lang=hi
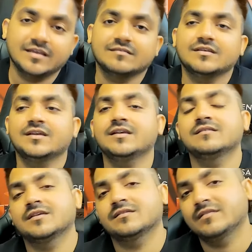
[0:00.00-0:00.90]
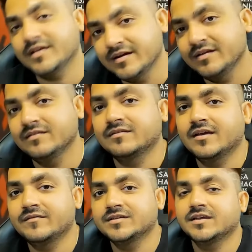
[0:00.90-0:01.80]
कैसे हैं इसके सेकंड इनिंग्स के
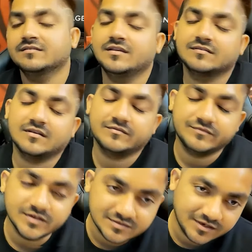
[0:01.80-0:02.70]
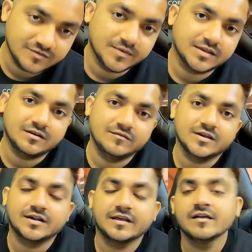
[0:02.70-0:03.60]
एवरेज कैसे हैं इसका फर्स्ट इनिंग्स में कितनी विकेट